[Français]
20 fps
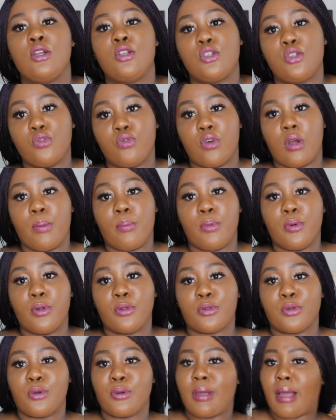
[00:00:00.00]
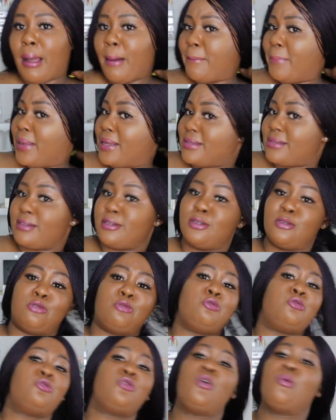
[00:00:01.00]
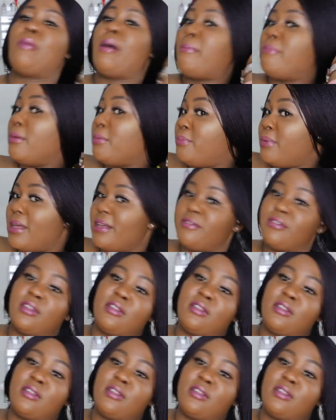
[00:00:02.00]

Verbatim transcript: tu vois un peu le truc en passant je touche trop ma pépé